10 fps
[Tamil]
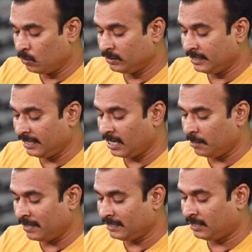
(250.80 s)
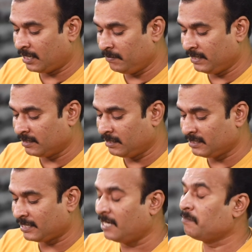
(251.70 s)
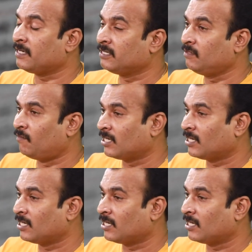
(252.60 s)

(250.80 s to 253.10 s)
உன் சீரழமை திறமையந்து செயல் மறந்து